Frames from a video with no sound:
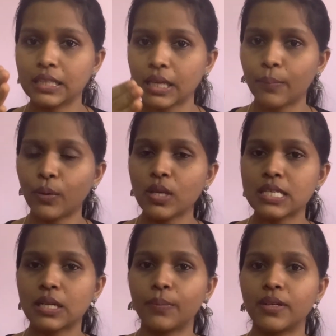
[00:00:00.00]
இந்த
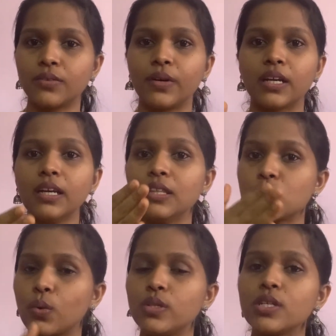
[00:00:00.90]
எம்ப்ளாயிஸ் என்ன பண்ணுவாங்க
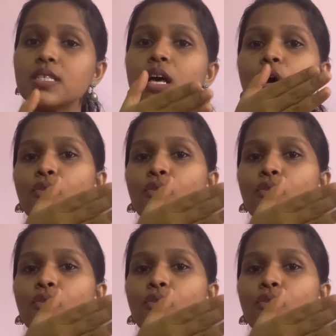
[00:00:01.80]
இந்த சோல்ஜர்ஸ்